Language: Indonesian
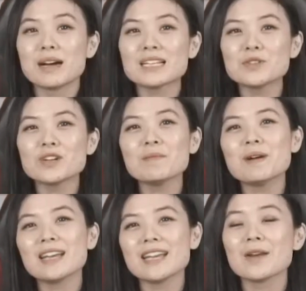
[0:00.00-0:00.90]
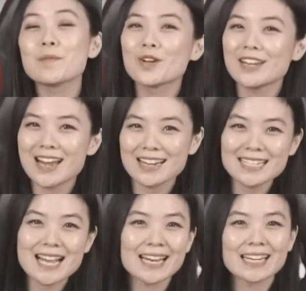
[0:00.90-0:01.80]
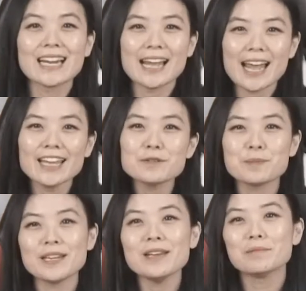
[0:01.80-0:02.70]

Masuk ke bagian body dan desain. HP